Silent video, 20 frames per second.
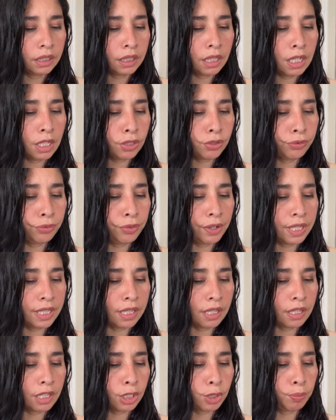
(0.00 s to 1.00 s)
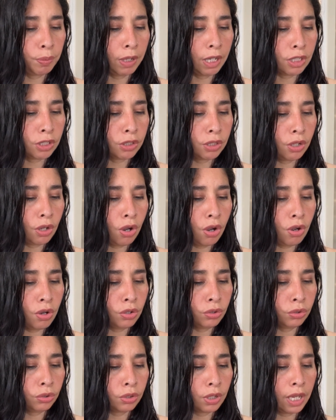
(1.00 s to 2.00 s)
Tiene su fecha de
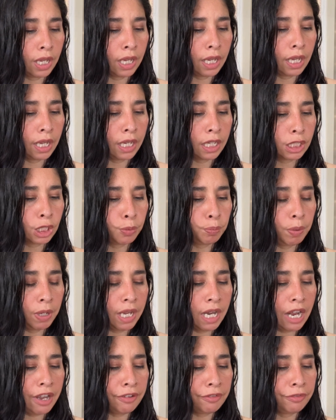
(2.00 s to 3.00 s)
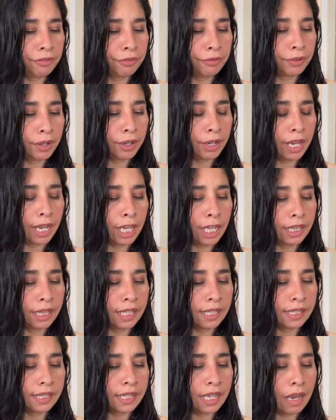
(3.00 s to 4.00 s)
expiración. Eh, expira eh,
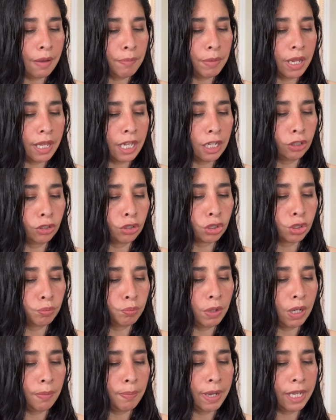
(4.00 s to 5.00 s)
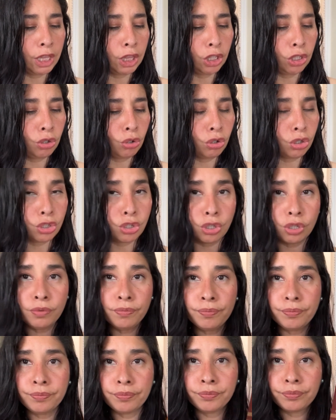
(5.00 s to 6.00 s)
diciembre del
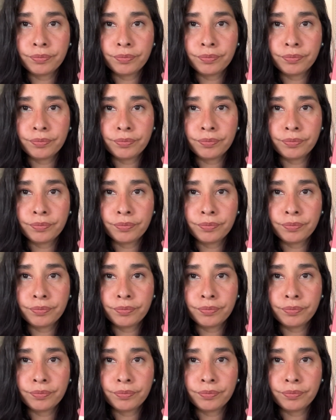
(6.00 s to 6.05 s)
2028.